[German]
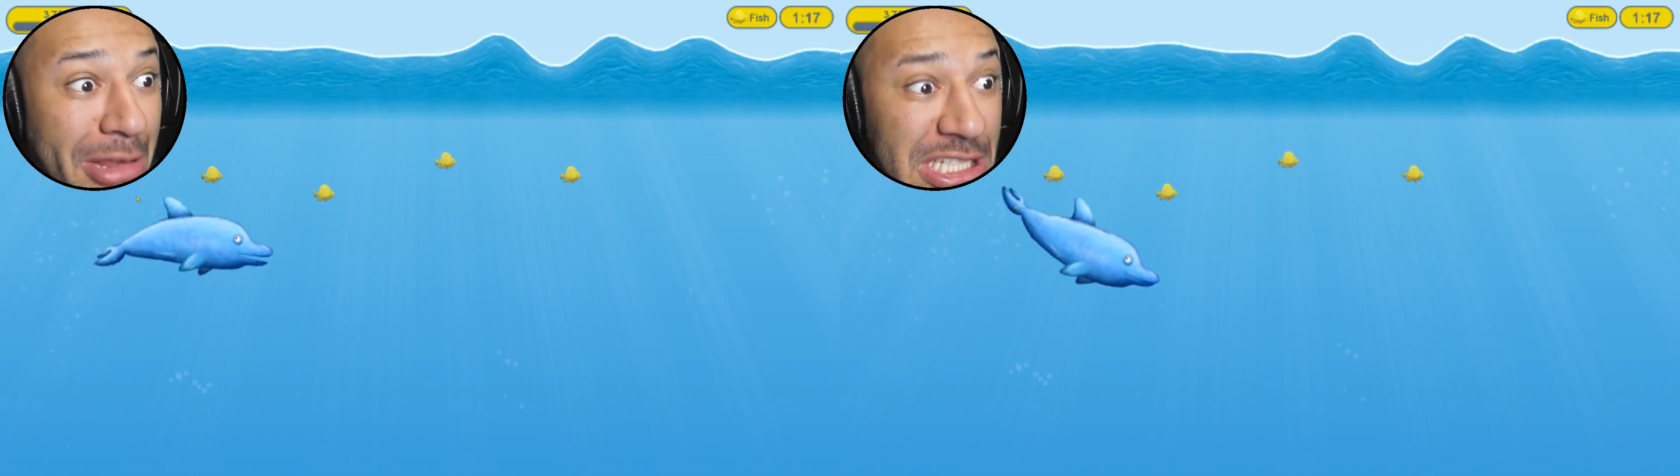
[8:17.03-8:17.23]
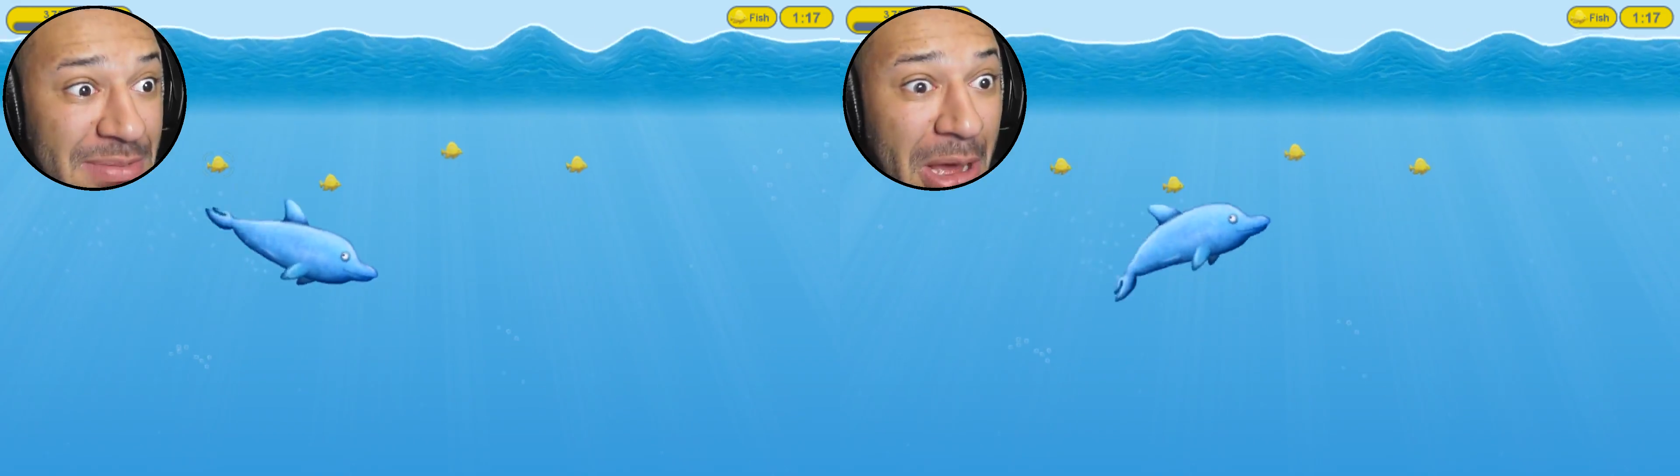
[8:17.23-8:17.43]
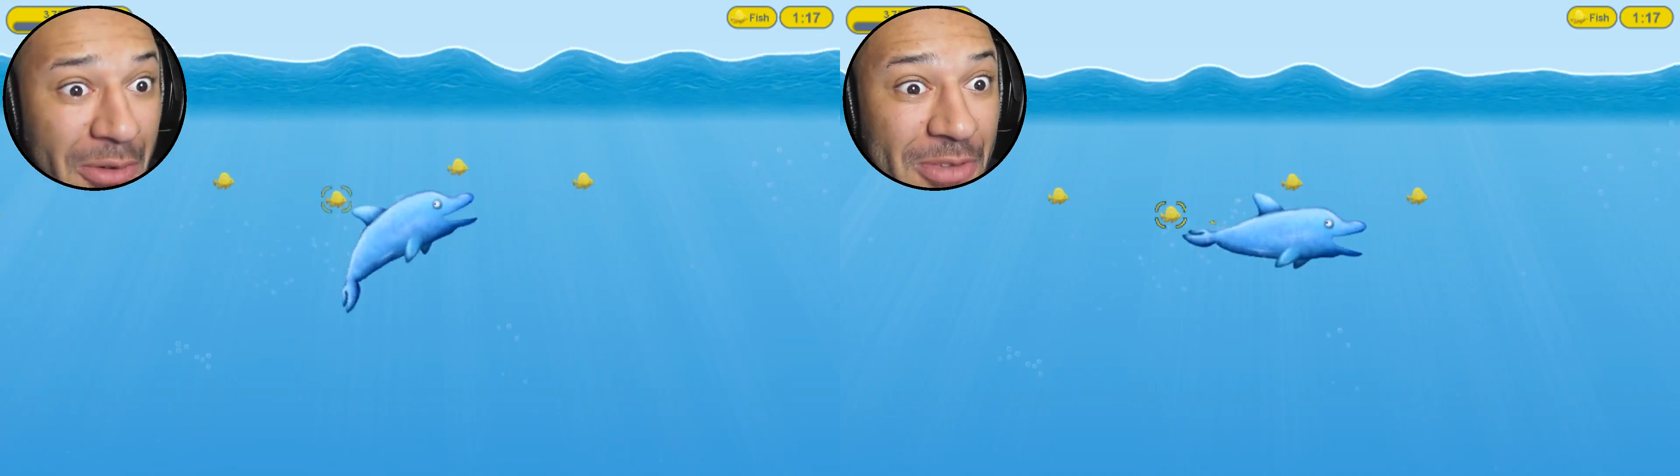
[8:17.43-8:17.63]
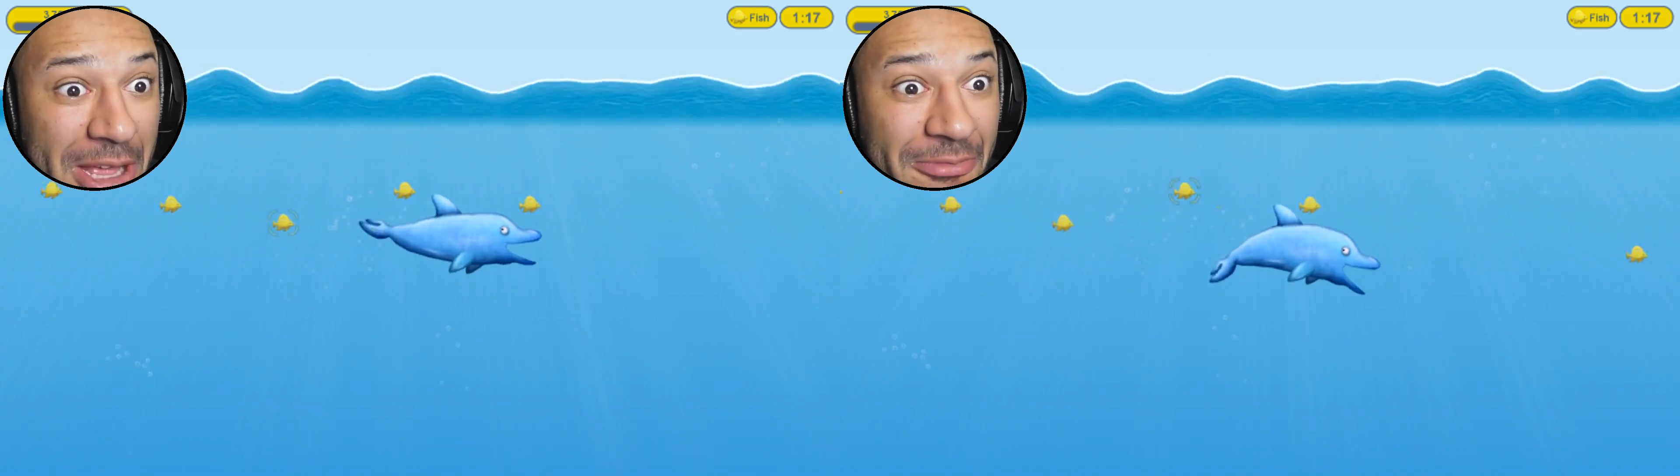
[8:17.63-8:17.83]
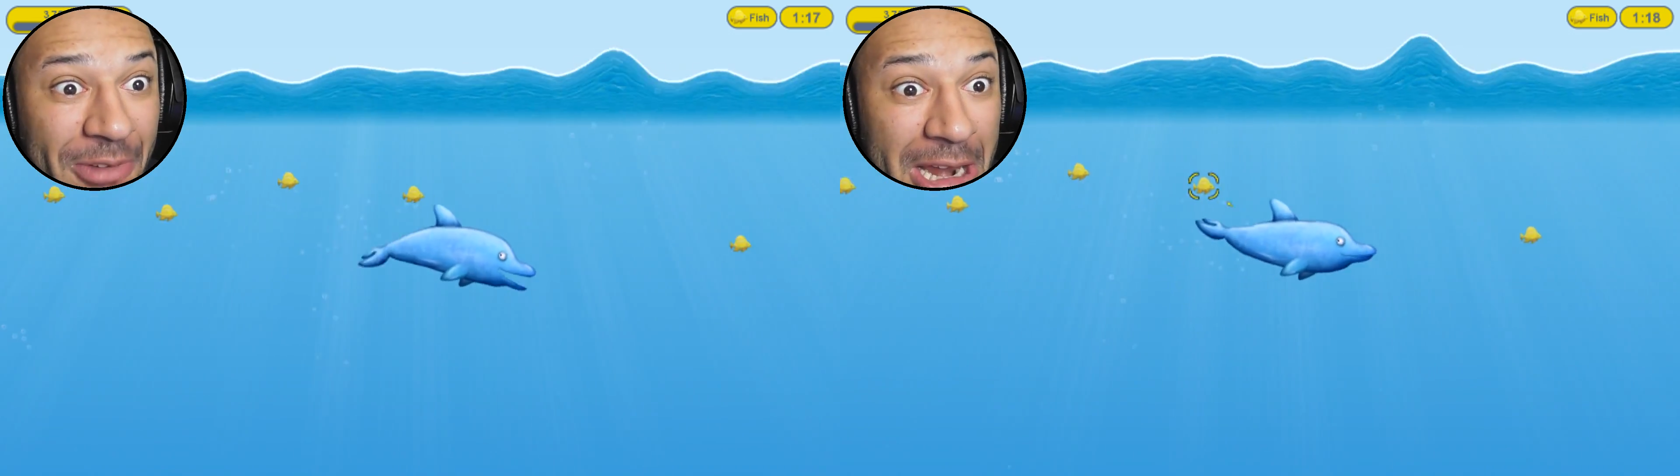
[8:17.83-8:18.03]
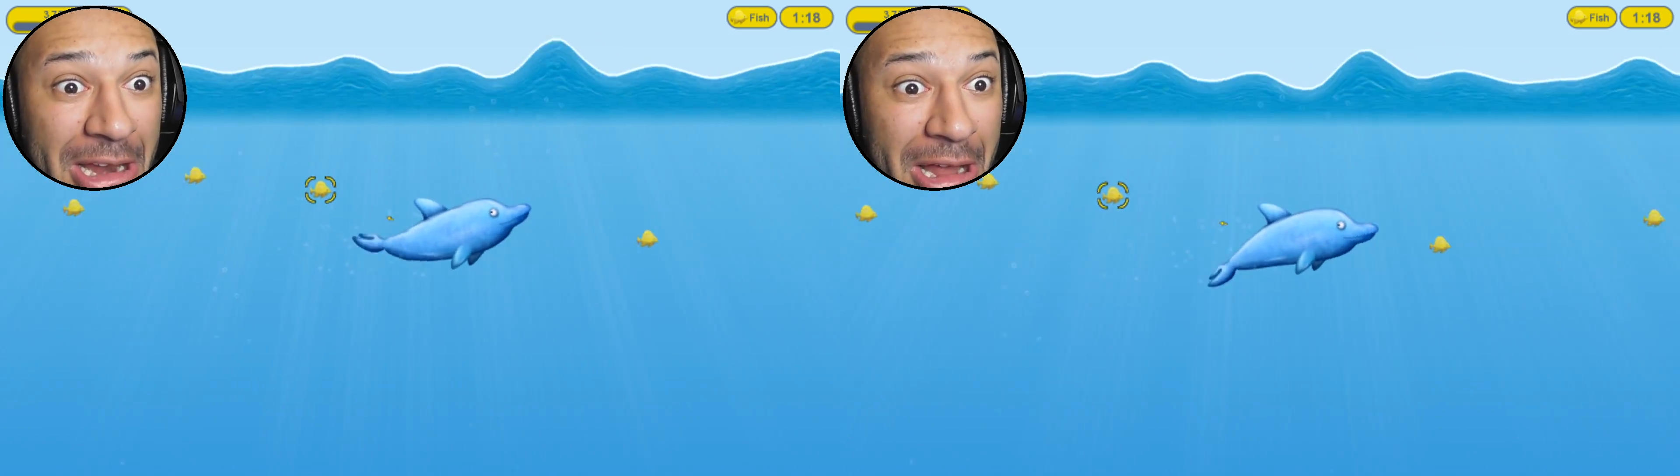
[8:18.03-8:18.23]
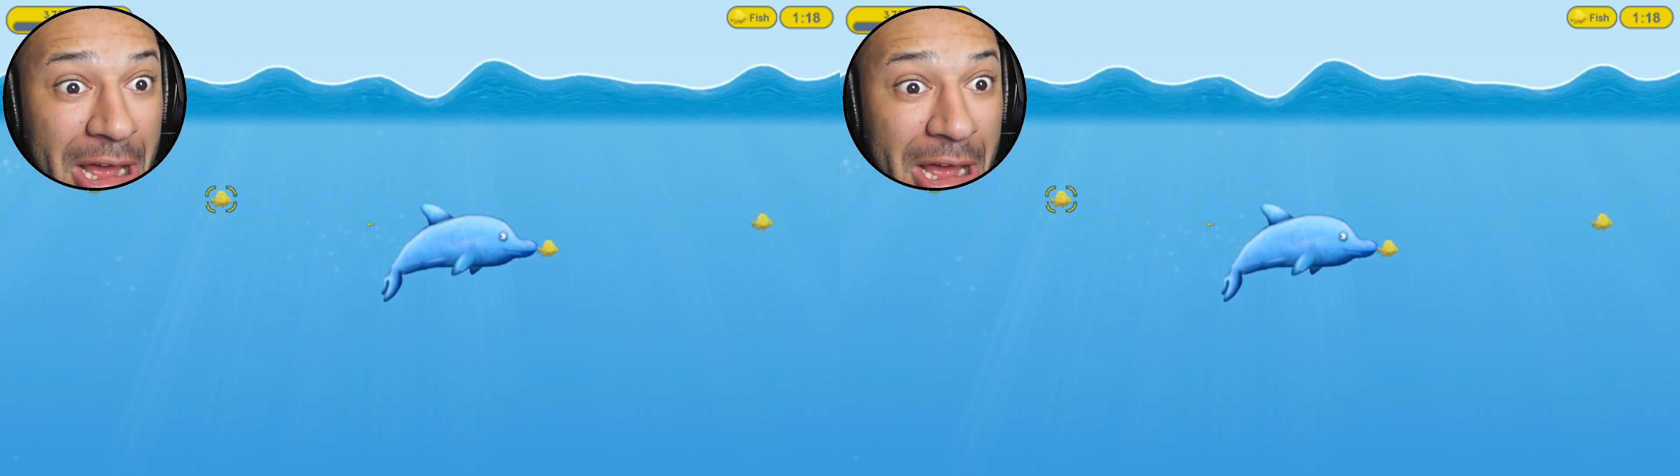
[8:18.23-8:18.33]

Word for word: Das war auf jeden Fall